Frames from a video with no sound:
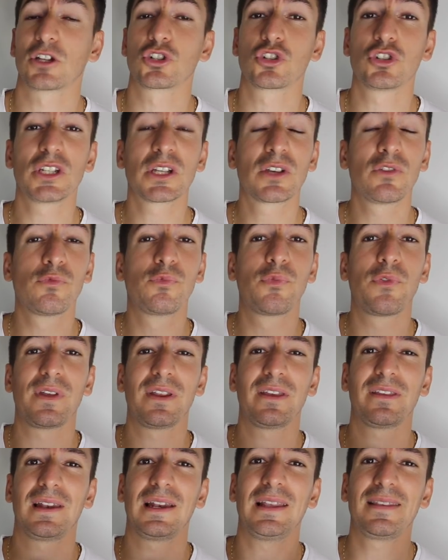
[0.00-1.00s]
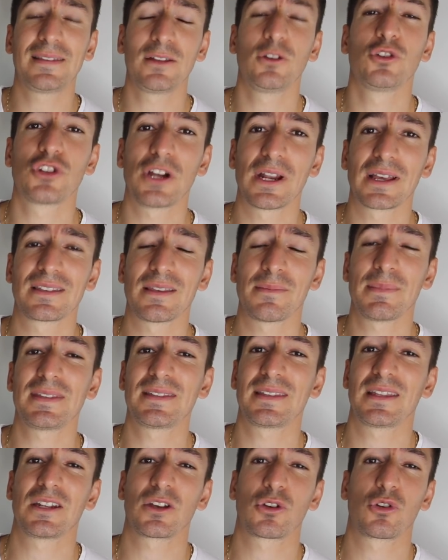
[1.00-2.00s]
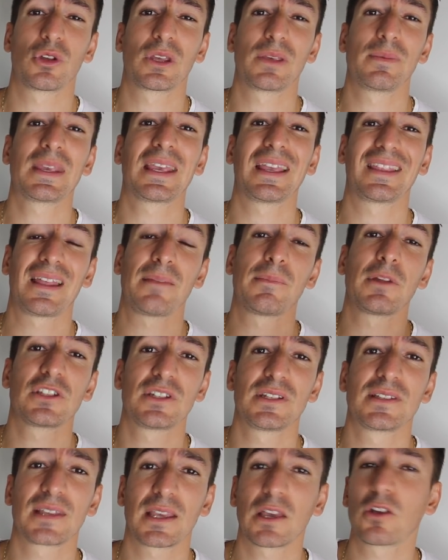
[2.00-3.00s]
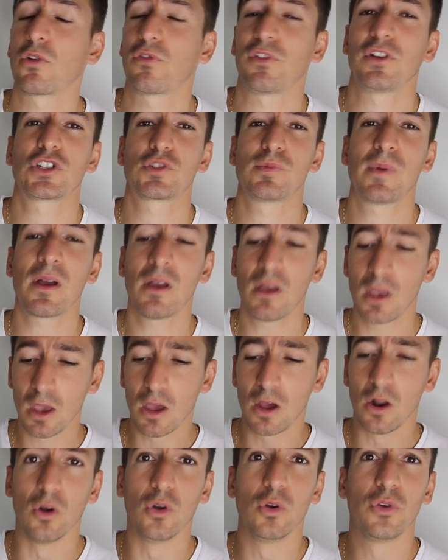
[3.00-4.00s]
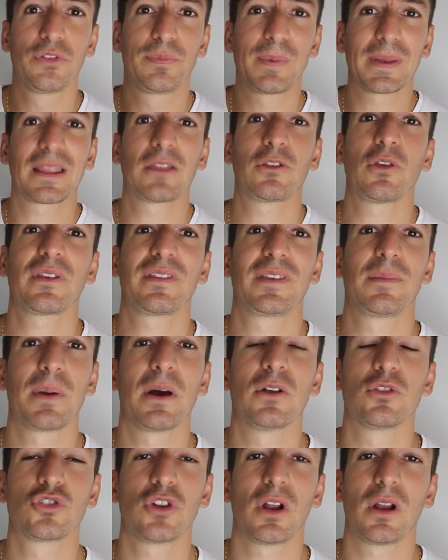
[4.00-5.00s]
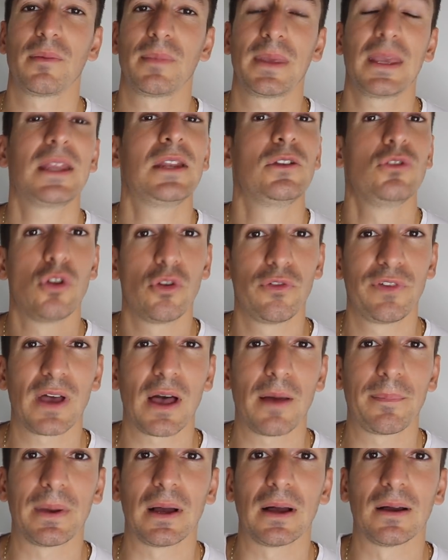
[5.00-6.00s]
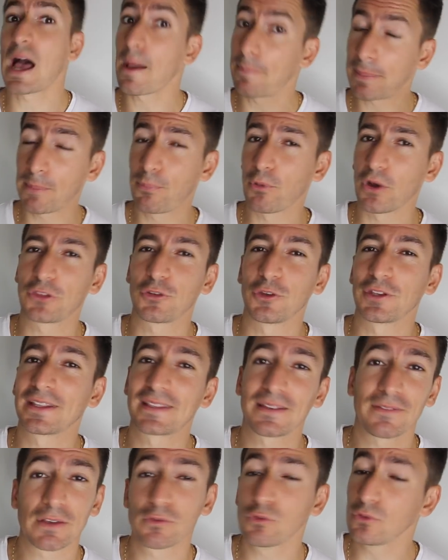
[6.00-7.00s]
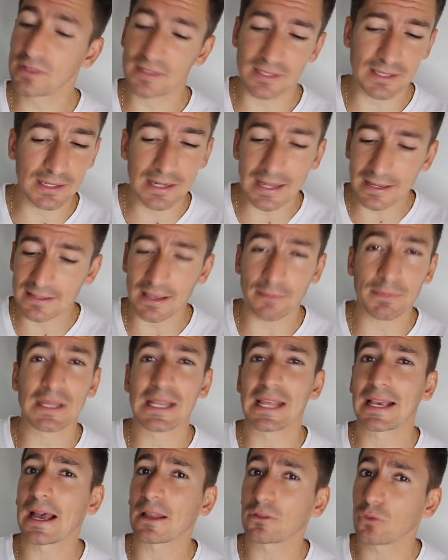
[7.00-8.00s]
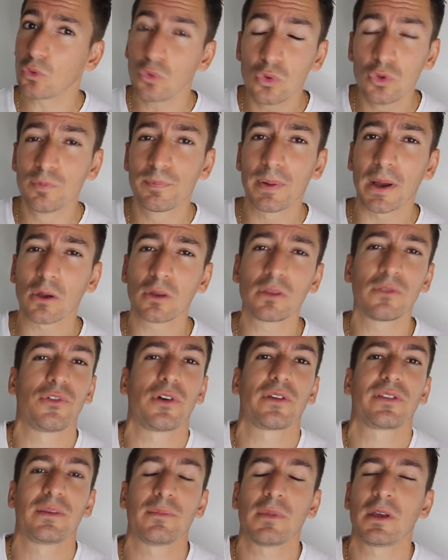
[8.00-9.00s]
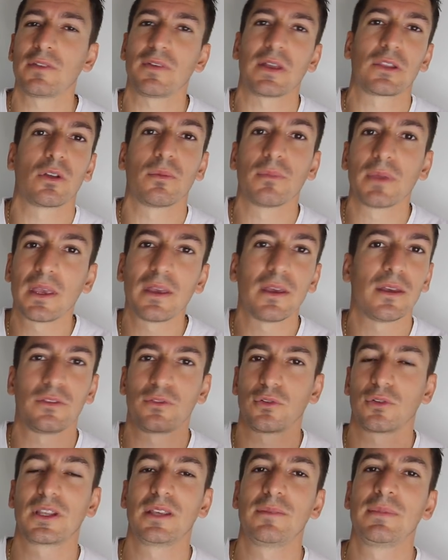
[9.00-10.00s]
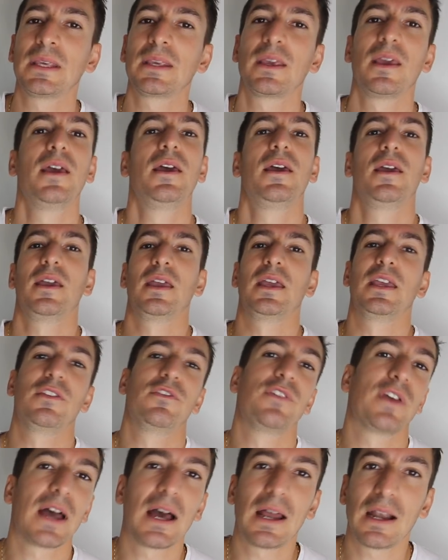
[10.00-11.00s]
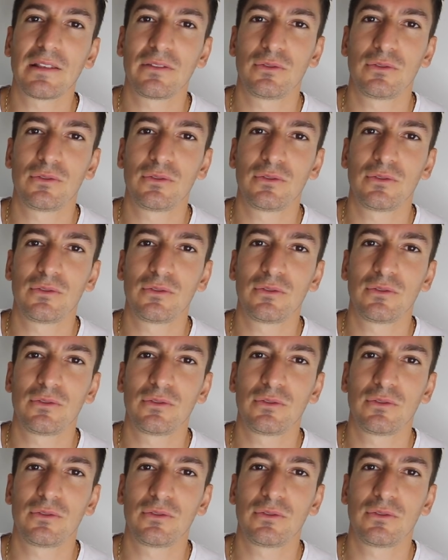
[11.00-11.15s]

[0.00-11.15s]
Quand je dis que vous pouvez laisser le jeu à l'examen, c'est-à-dire que le gimmick est tellement discret que franchement le spectateur s'il prend le jeu en main, il ne le verra pas. Après pour être honnête avec vous, s'il examine les cartes une par une forcément il va tomber euh, sur le gimmick et il verra